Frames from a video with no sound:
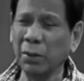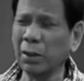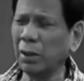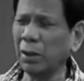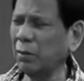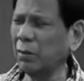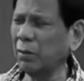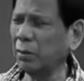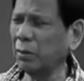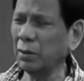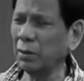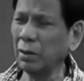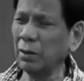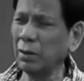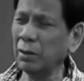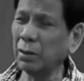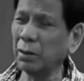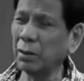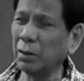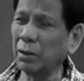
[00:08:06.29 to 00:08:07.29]
Pagkita,
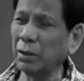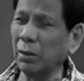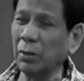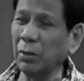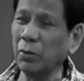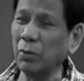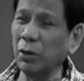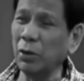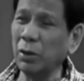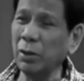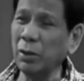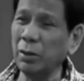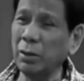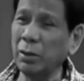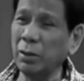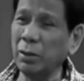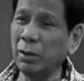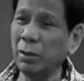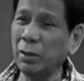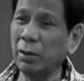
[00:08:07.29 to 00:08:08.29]
tabi mo yan.
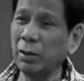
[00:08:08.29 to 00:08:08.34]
